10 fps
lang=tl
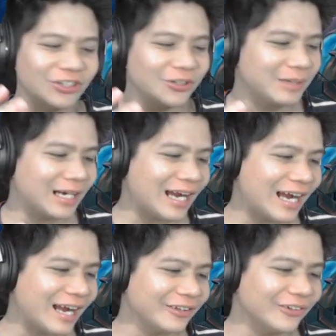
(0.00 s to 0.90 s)
ko
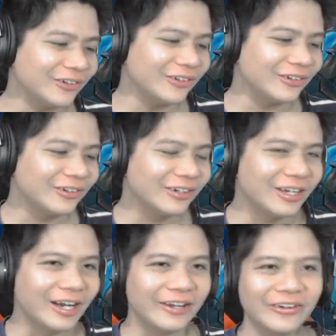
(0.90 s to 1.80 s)
mga idol.
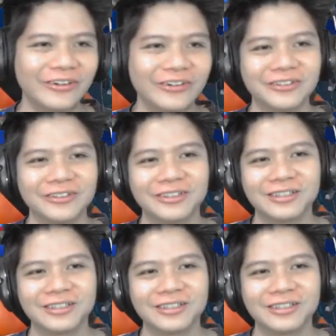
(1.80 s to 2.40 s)
Ayun.